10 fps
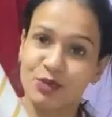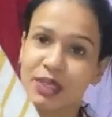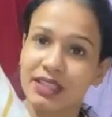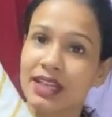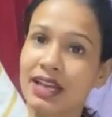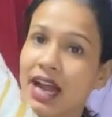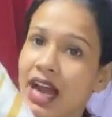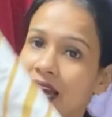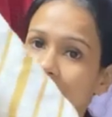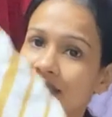पड़ता
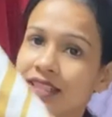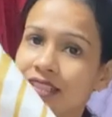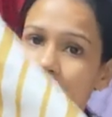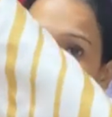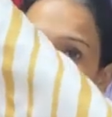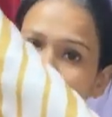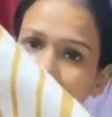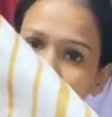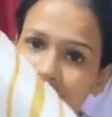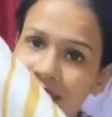है एंड इसके नीचे की पैंट
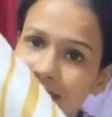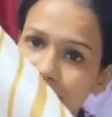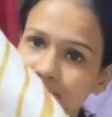ऐसी है